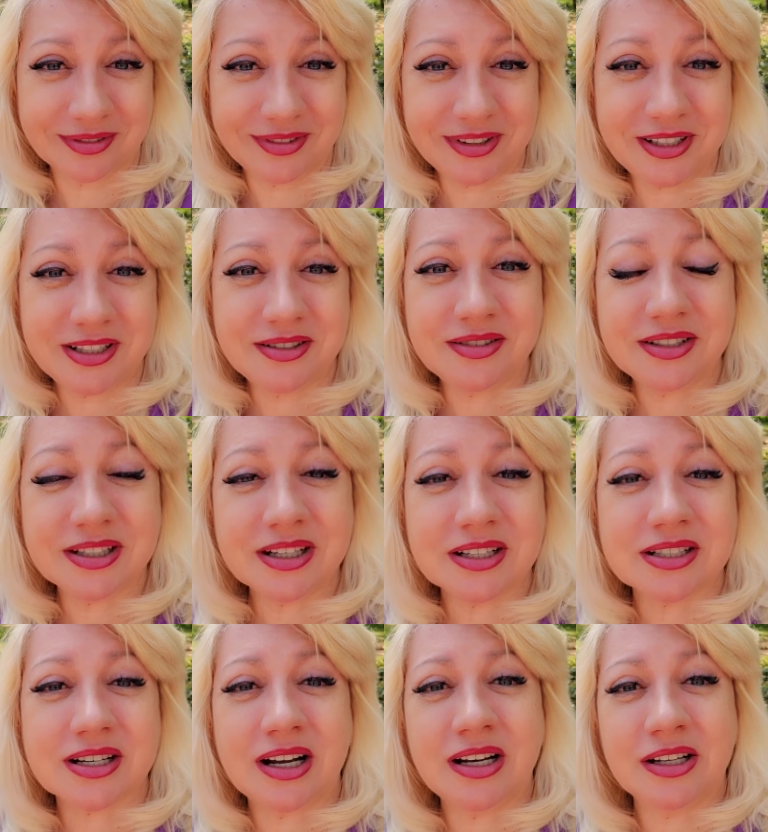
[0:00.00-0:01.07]

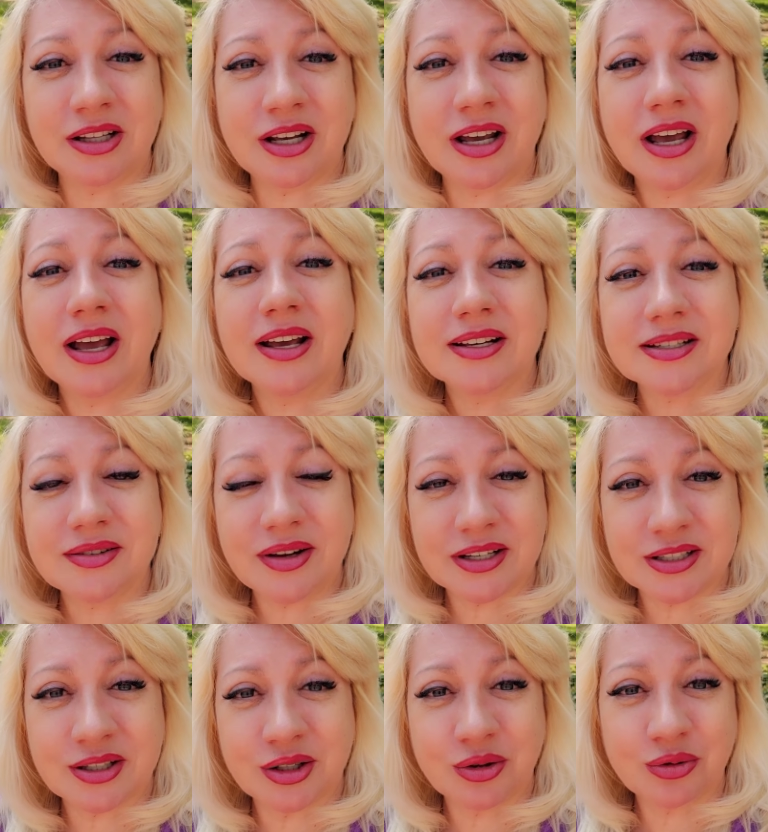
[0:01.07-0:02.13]
Действительно, с калиной
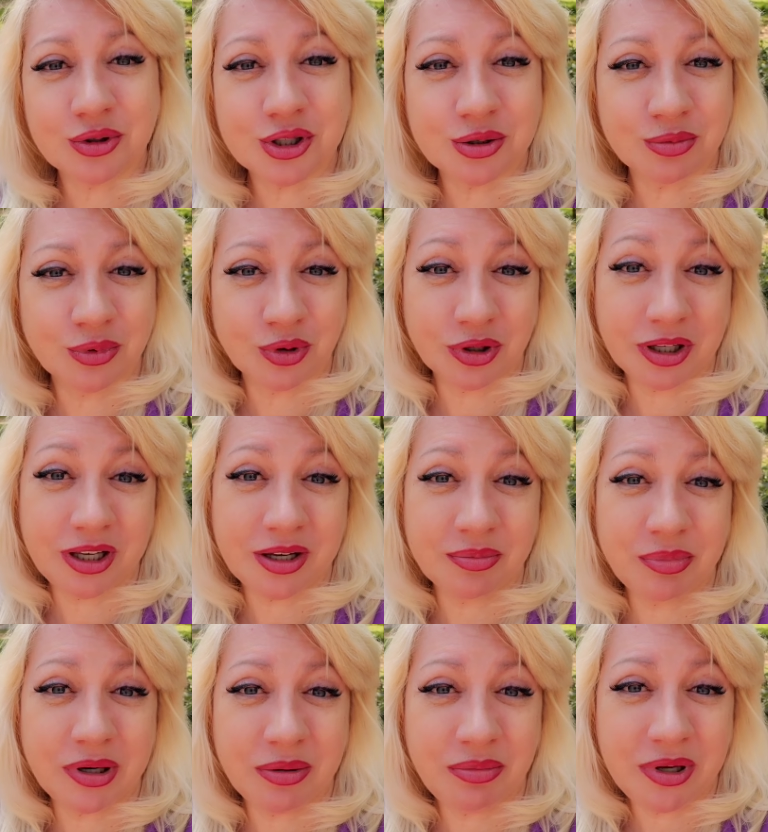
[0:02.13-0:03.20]
связаны очень многие
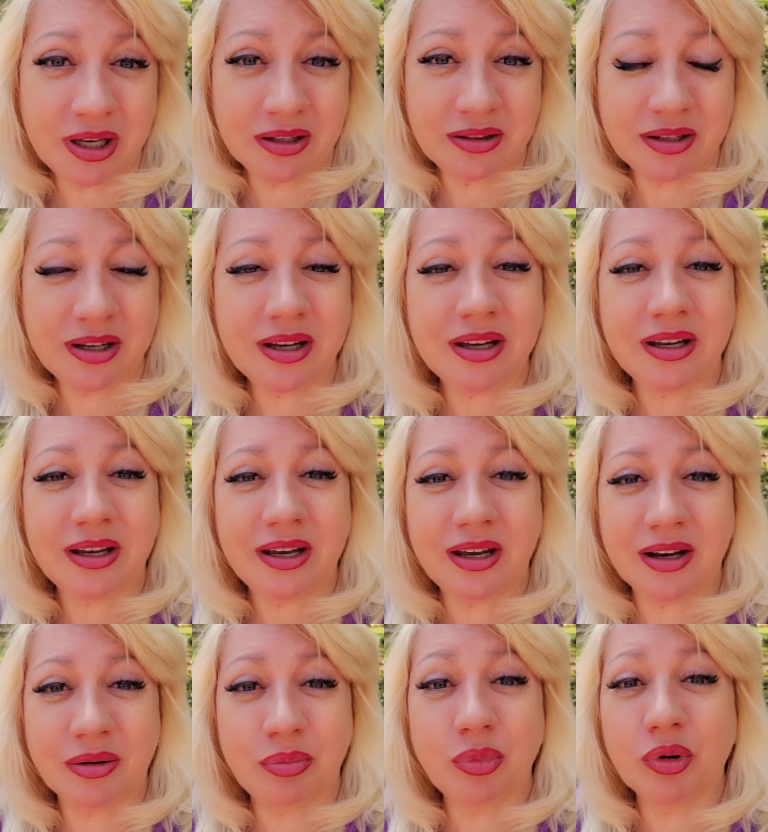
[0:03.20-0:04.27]
приметы,
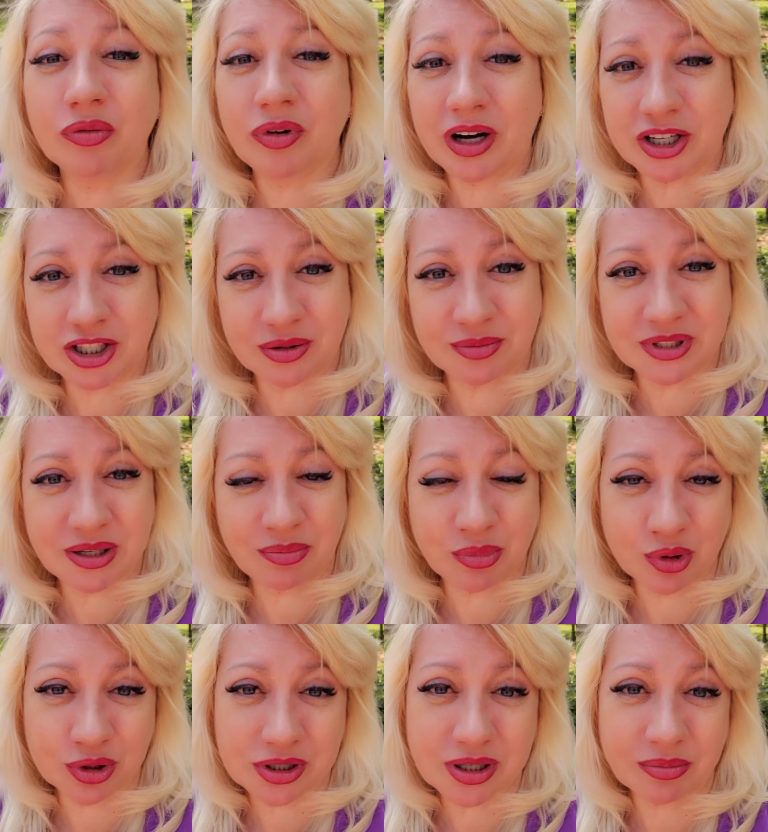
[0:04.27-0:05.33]
и по вашим
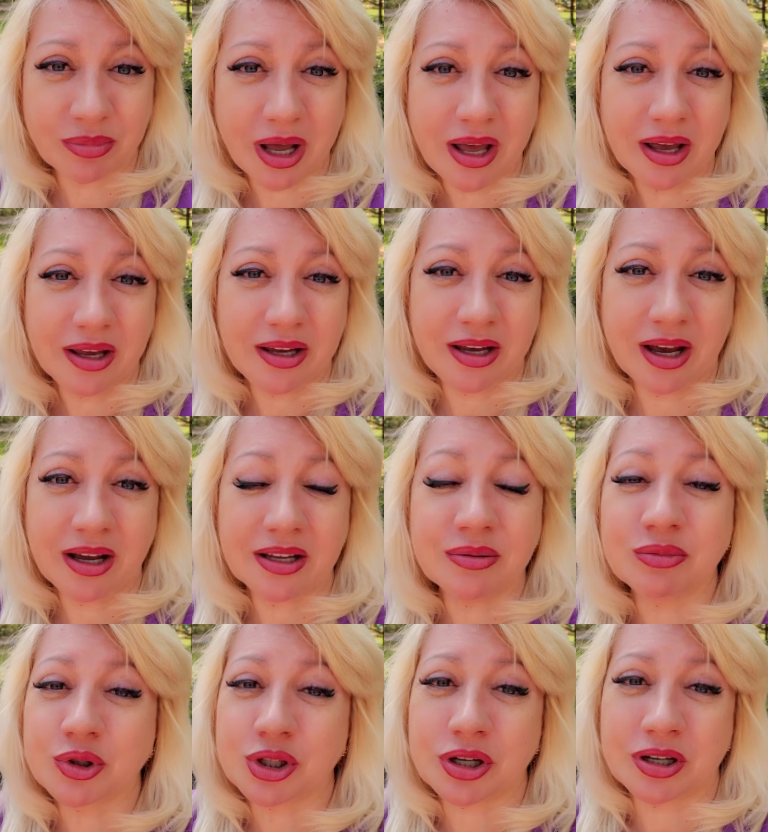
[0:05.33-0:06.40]
запросам я
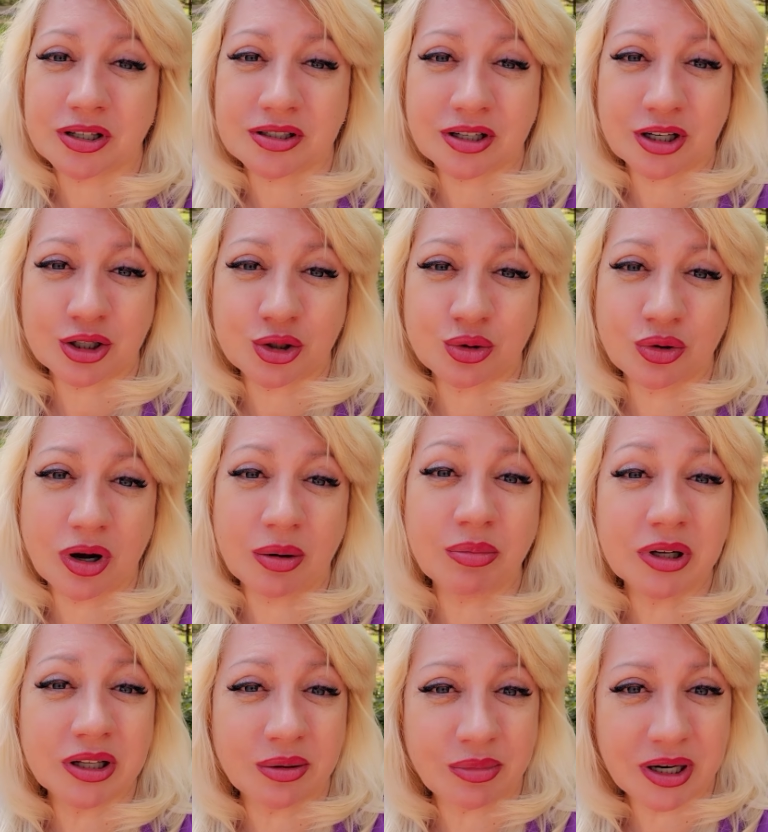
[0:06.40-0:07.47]
немножко расскажу
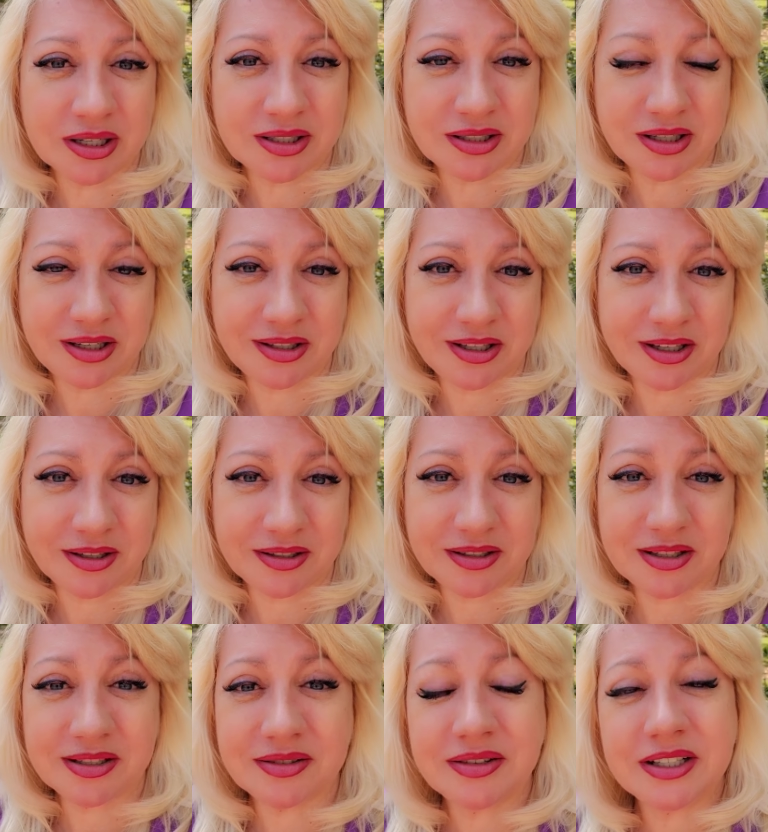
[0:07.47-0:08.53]
об этом растении.
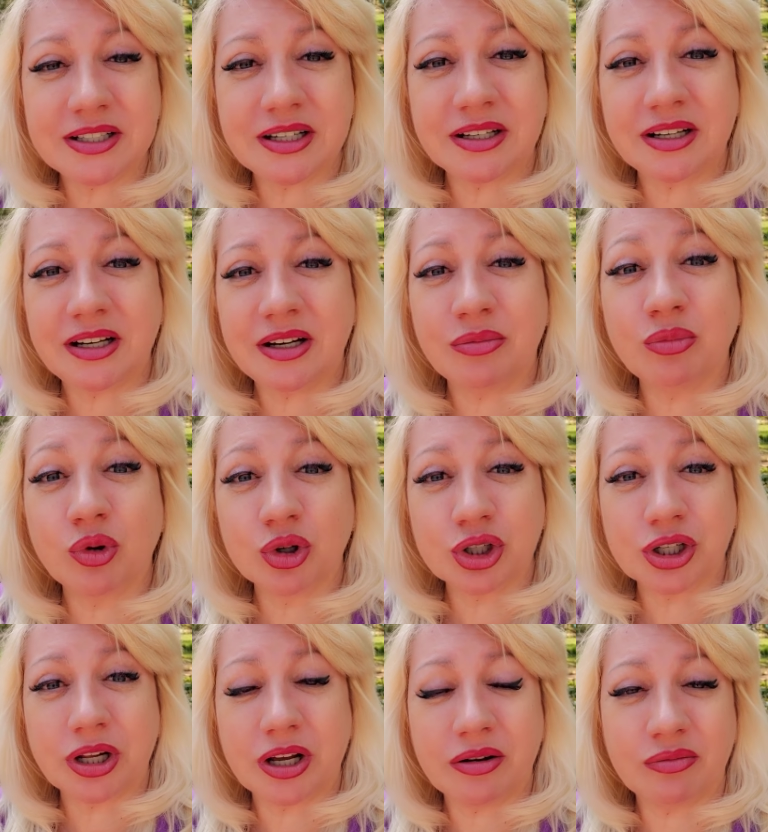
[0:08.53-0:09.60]
Действительно ли
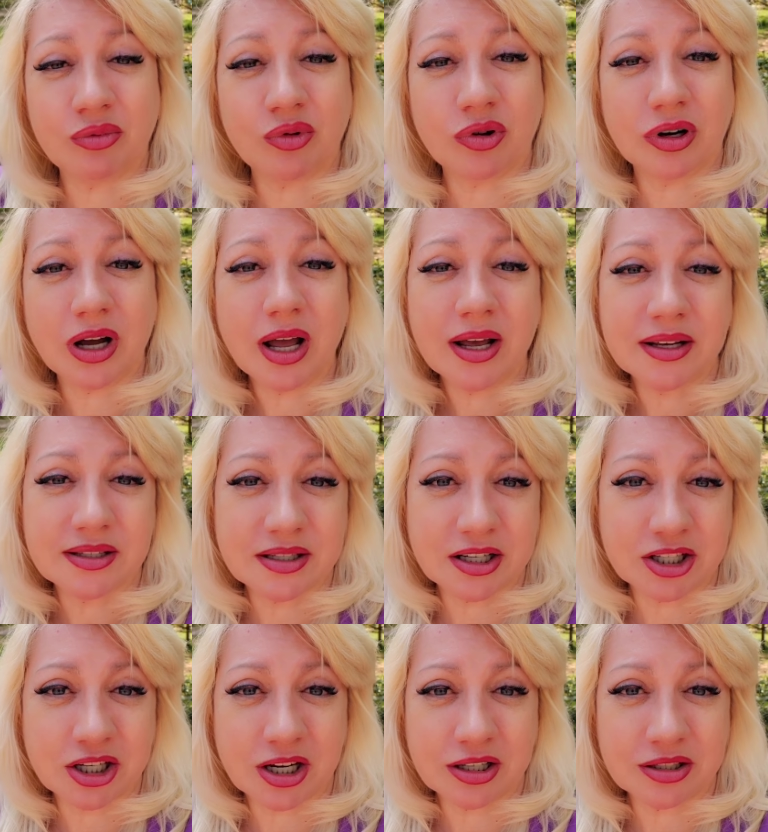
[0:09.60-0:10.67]
можно его
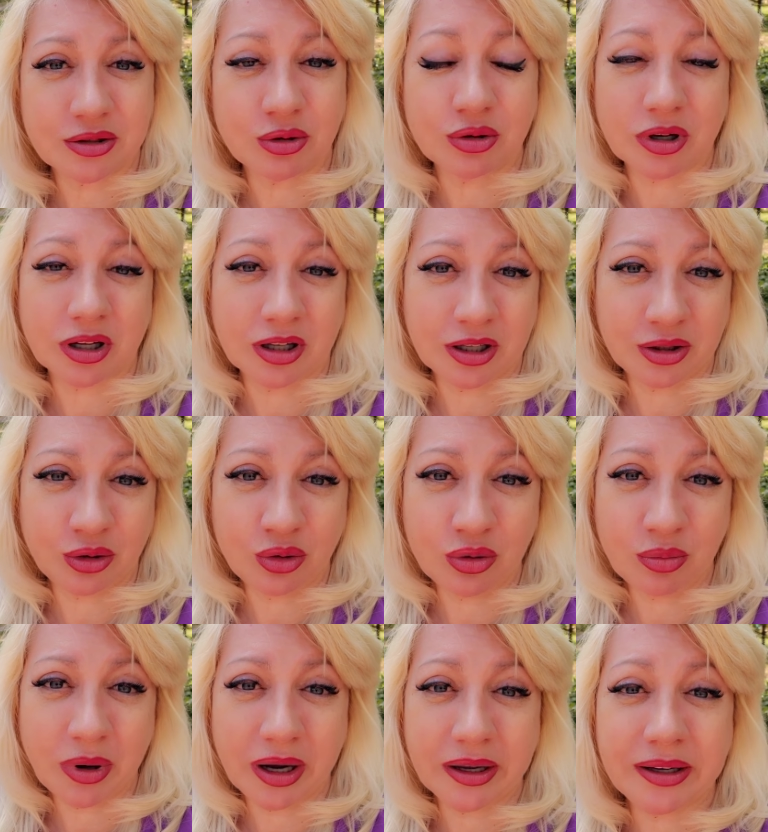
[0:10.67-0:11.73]
сажать около
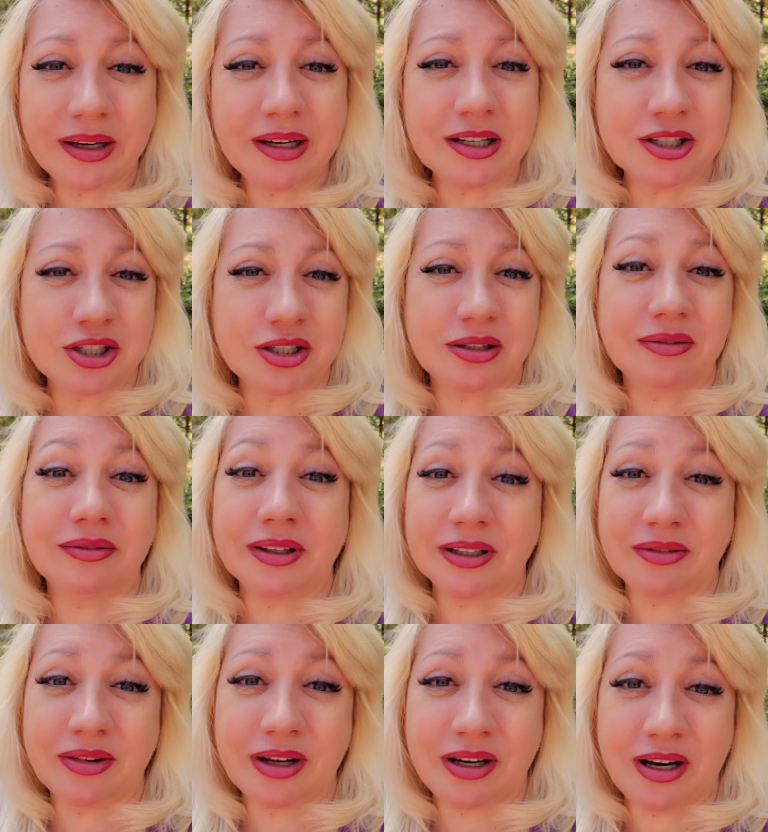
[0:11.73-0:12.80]
дома или же во
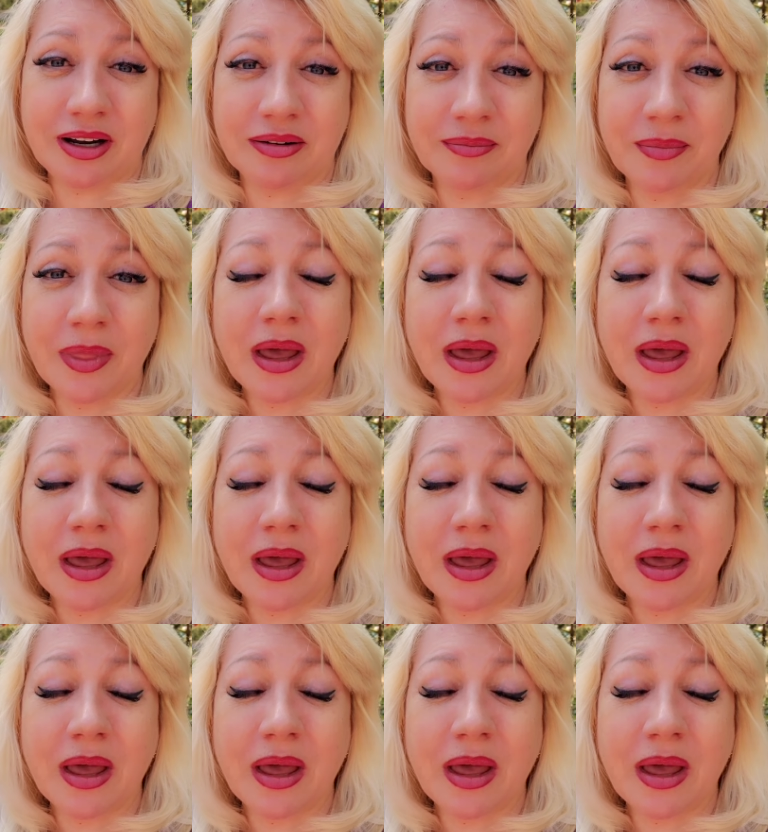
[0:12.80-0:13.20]
дворе?